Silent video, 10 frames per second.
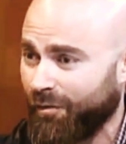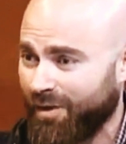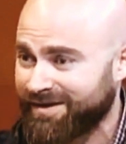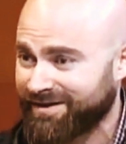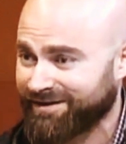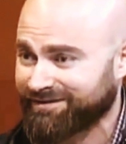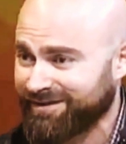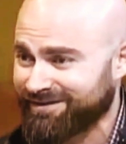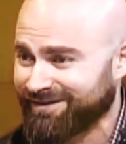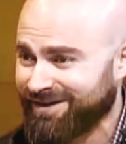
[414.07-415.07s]
Juan
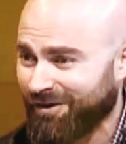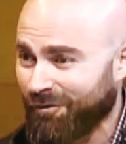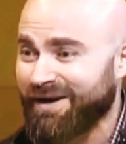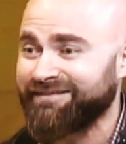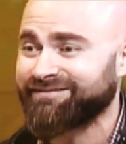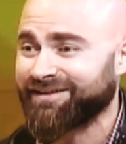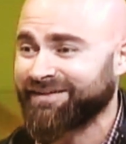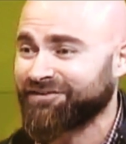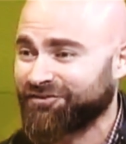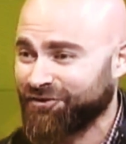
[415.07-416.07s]
Requesén, una
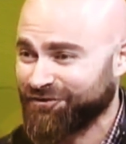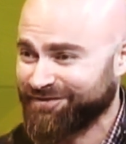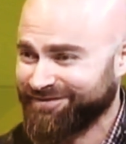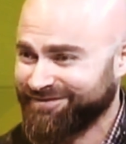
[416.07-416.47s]
intervención